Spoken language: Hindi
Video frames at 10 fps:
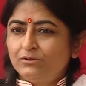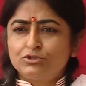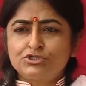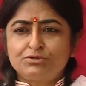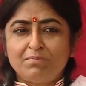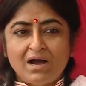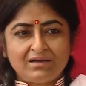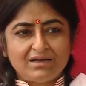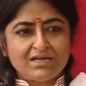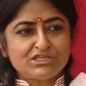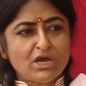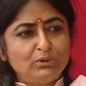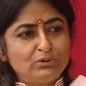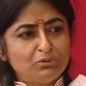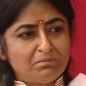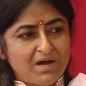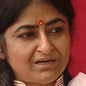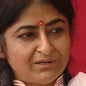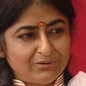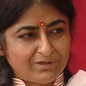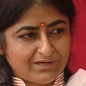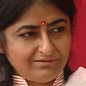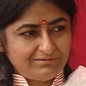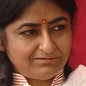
कुछ मांगना चाहो तो मांग लो ना